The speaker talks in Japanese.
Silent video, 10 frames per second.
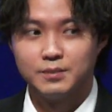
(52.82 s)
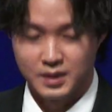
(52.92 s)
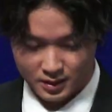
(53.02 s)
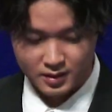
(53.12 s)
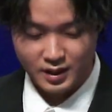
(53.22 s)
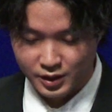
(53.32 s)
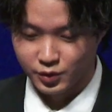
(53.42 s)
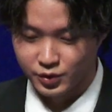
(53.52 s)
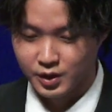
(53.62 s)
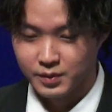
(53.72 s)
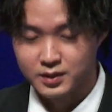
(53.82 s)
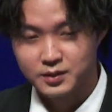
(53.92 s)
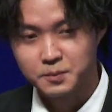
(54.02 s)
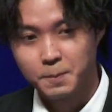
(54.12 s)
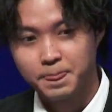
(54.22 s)
ます感謝をしていま
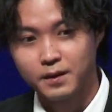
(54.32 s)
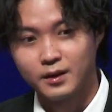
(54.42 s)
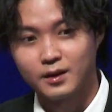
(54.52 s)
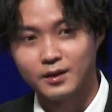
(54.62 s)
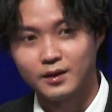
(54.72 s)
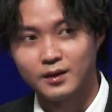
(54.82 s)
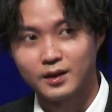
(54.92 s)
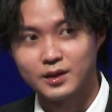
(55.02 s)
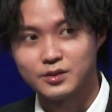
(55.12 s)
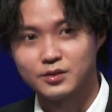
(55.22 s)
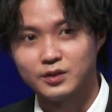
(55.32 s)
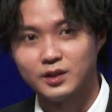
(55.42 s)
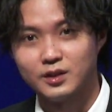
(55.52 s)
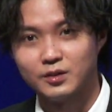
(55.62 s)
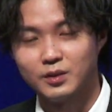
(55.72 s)
す、えー、映画作
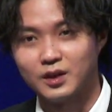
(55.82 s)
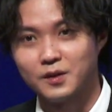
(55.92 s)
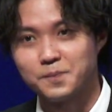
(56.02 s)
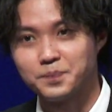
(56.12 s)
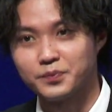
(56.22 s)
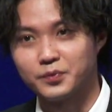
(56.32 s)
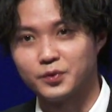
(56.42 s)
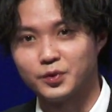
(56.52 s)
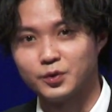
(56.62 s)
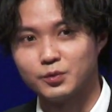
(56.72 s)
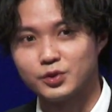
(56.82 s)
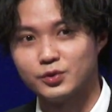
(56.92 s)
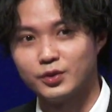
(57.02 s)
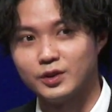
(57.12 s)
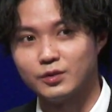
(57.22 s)
りは本当に面
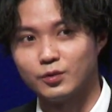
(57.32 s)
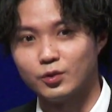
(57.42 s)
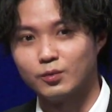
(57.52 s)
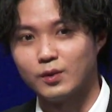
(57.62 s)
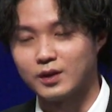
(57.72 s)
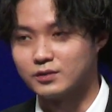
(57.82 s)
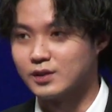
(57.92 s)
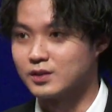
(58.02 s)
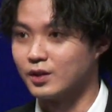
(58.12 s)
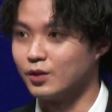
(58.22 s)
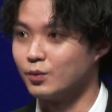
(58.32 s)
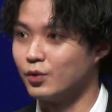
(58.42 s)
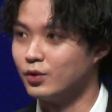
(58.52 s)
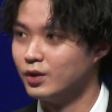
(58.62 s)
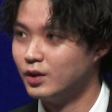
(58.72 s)
白いところもあるんですけれど
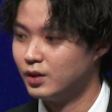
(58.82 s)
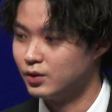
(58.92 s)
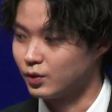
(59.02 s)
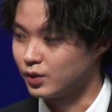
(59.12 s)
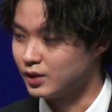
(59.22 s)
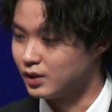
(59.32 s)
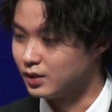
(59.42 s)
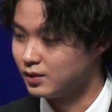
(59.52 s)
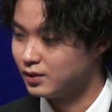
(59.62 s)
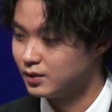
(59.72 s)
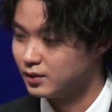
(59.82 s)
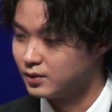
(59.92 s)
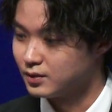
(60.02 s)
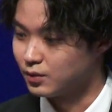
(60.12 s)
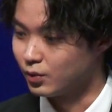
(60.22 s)
も時に
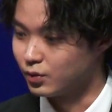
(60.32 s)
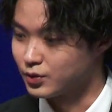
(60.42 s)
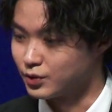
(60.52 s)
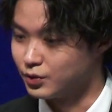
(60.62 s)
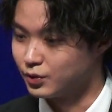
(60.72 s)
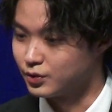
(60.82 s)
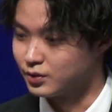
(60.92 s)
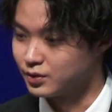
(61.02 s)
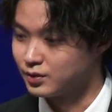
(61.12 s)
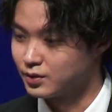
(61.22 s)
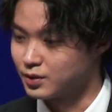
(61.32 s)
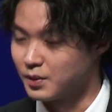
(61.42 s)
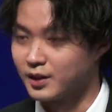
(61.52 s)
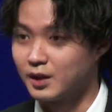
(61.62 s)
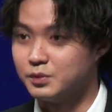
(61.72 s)
こう鋭く
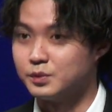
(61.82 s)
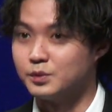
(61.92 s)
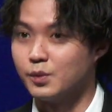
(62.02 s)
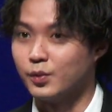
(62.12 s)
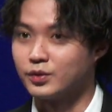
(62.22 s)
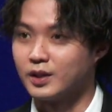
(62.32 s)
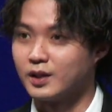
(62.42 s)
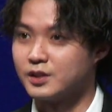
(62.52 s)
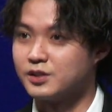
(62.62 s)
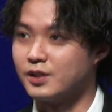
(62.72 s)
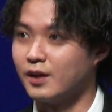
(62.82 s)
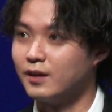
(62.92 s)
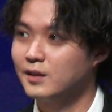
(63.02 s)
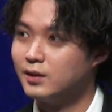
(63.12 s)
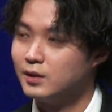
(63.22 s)
冷たい部分も持ってたりして
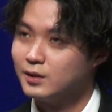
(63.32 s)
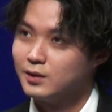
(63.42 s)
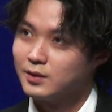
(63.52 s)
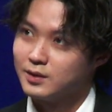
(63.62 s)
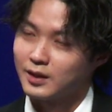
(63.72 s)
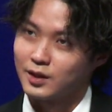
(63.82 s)
なん